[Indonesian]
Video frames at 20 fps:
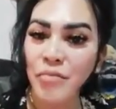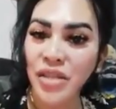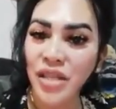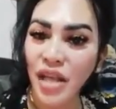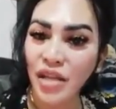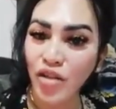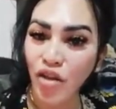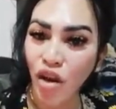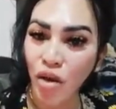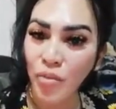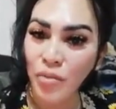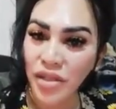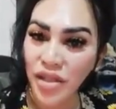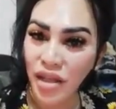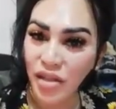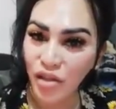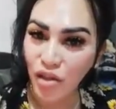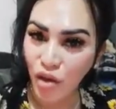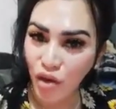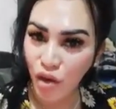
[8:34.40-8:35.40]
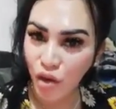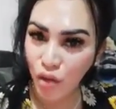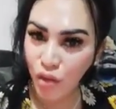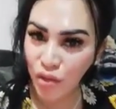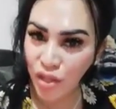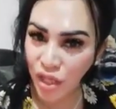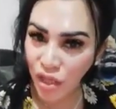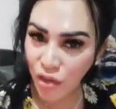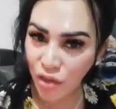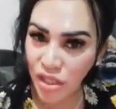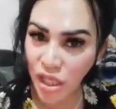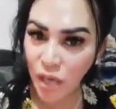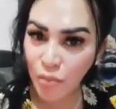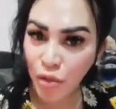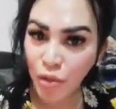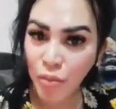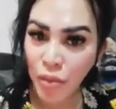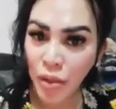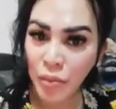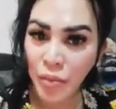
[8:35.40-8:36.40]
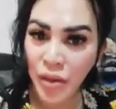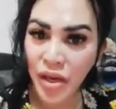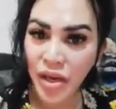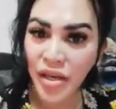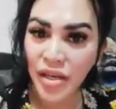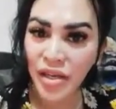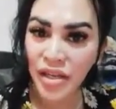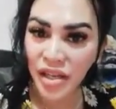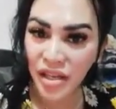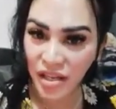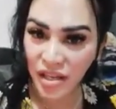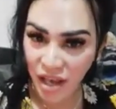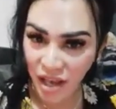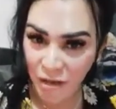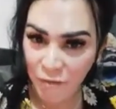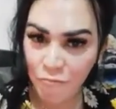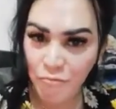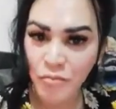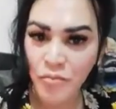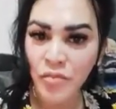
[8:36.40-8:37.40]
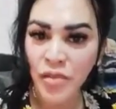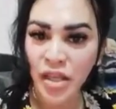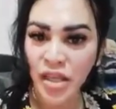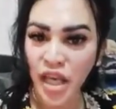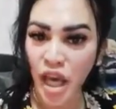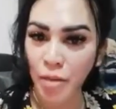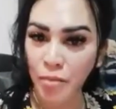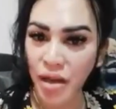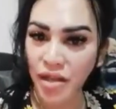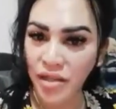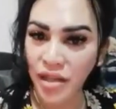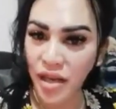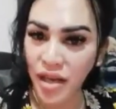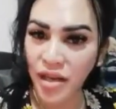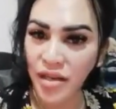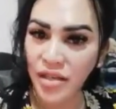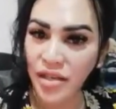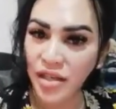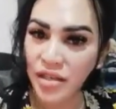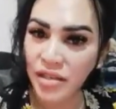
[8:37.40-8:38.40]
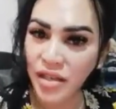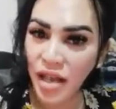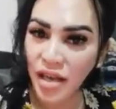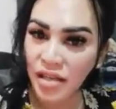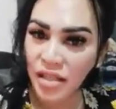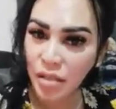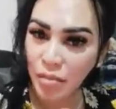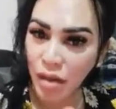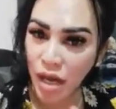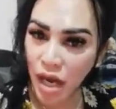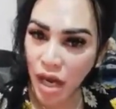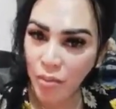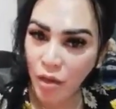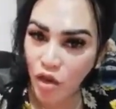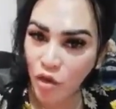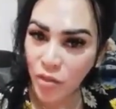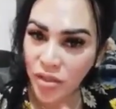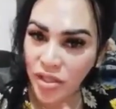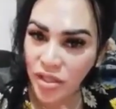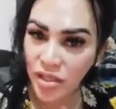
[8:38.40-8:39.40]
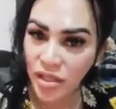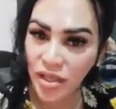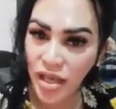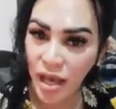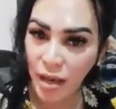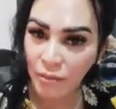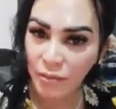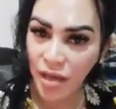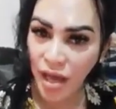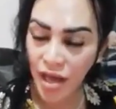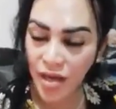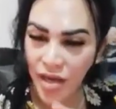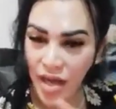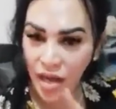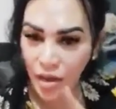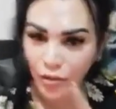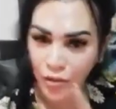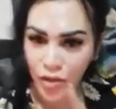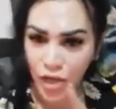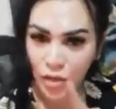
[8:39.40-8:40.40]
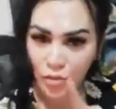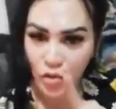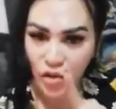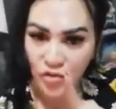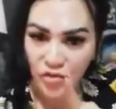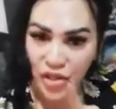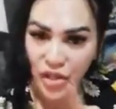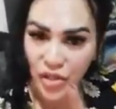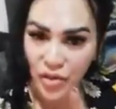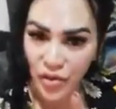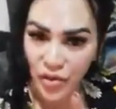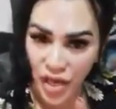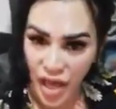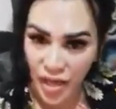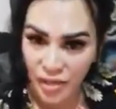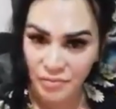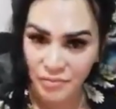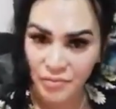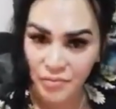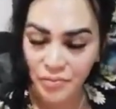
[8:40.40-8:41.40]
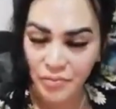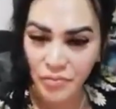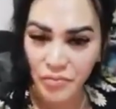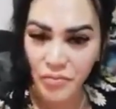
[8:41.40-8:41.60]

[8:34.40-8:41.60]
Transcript: minta tolong minta tolong. Aku tengok Salpo PP ini ya, yang matakan gitar semalam aku masih diam, nggak ada aku ya buat video ya